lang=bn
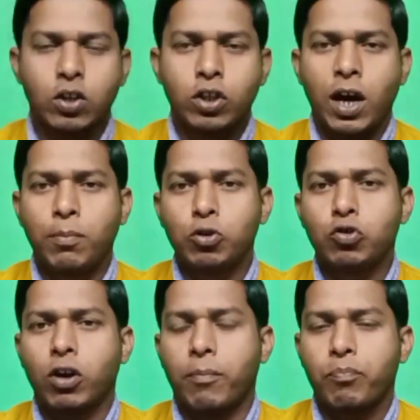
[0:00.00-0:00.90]
তো হ্যাঁ
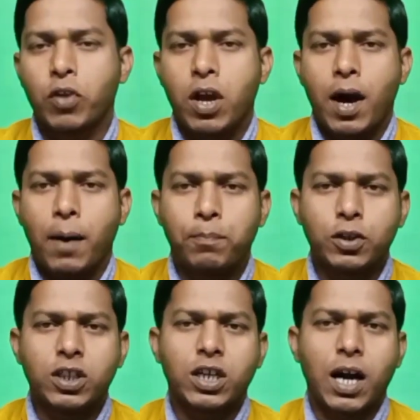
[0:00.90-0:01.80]
বন্ধুরা
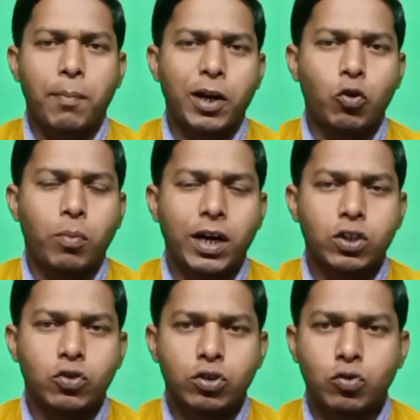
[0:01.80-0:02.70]
আপনাদের খামারে ও
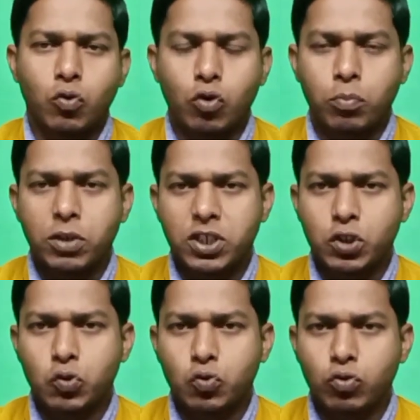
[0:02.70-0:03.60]
বাড়িতে যদি কোনো
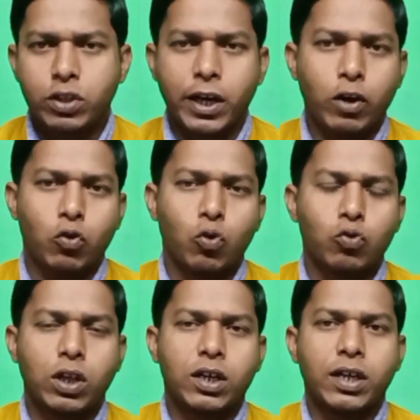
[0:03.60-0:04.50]
বেশি দুধ দেয় গরু
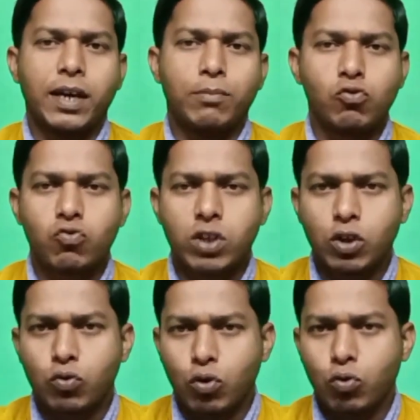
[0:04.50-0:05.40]
থাকে এবং
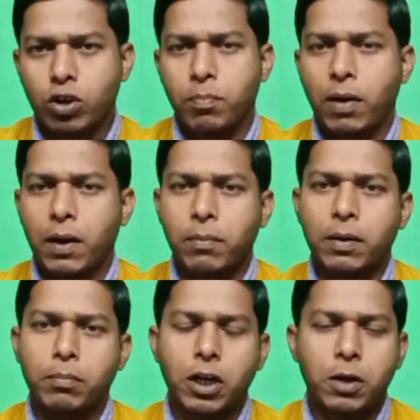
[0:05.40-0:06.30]
সেই গরুকে
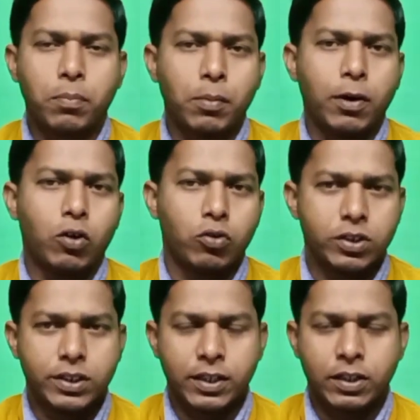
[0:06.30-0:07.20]
বারবার মিল্ক ফিভার
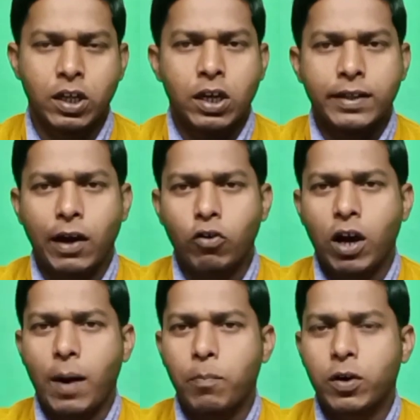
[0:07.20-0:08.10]
হয়ে যায় তাহলে
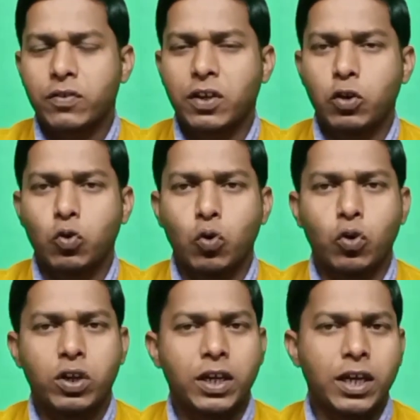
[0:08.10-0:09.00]
আপনারা সেই
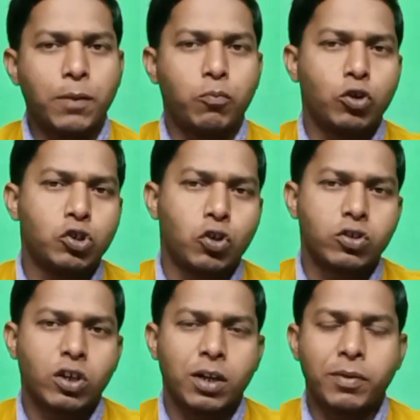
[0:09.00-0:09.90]
গরুর কি কি
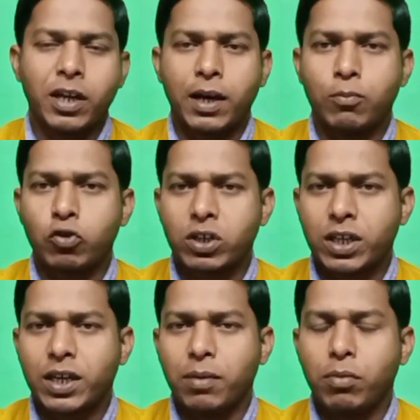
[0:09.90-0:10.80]
পরিচর্যা নেবেন এবং
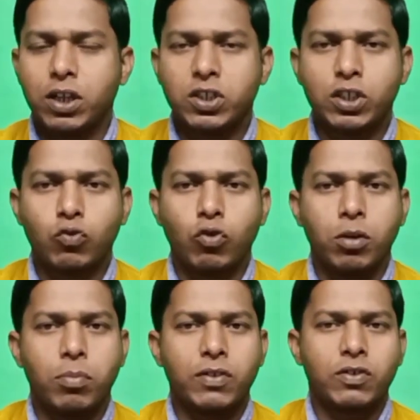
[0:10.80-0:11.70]
কি কি মেডিসিনগুলি
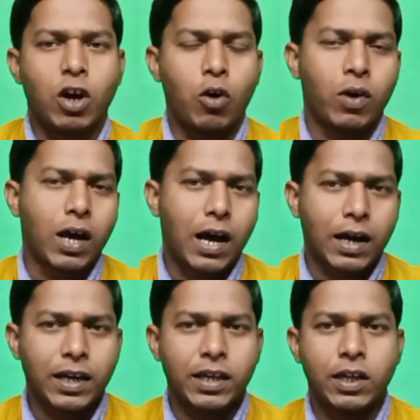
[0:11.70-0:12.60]
বাচ্চা হওয়ার
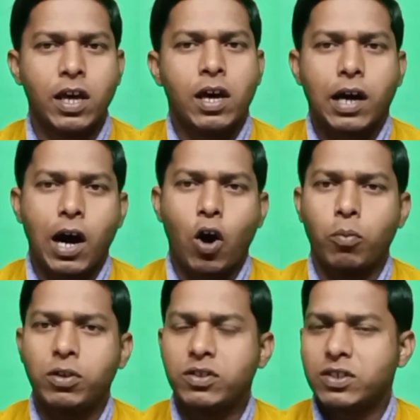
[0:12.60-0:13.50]
আগেই
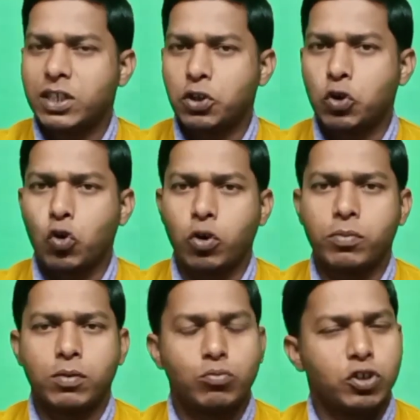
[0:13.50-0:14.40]
খাওয়াবেন যে সেই গরু
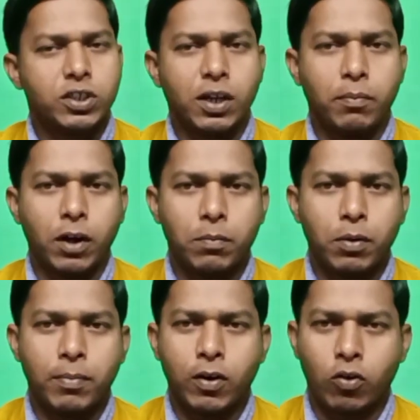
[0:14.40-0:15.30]
এবং মহিষের মিল্ক
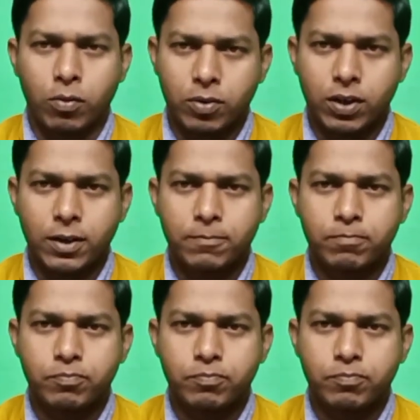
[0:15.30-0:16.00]
ফিভার হবে না